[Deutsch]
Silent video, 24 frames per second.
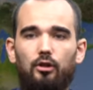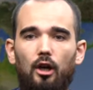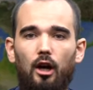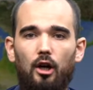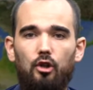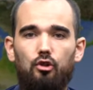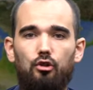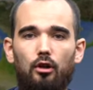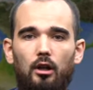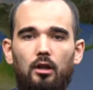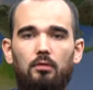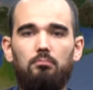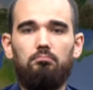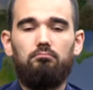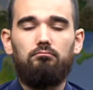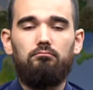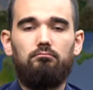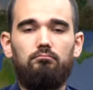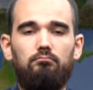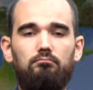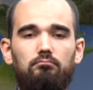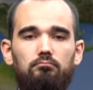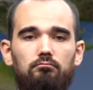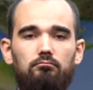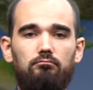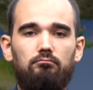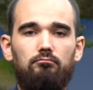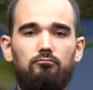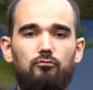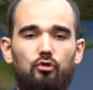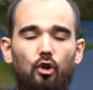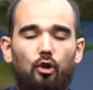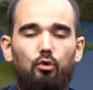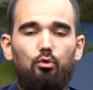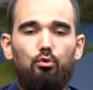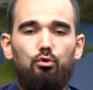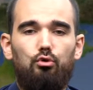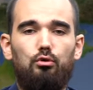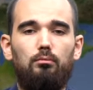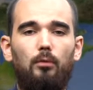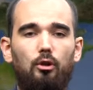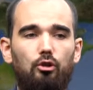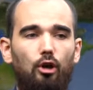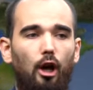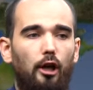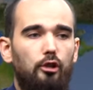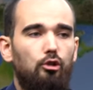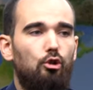dastehen, es hat uns
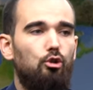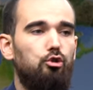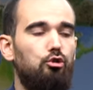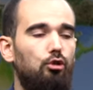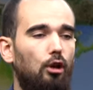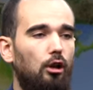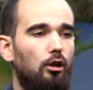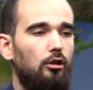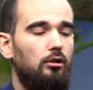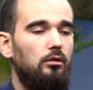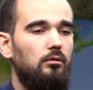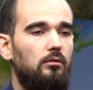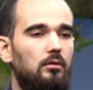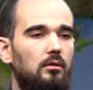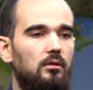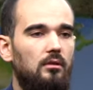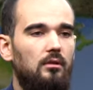niemand eingestellt.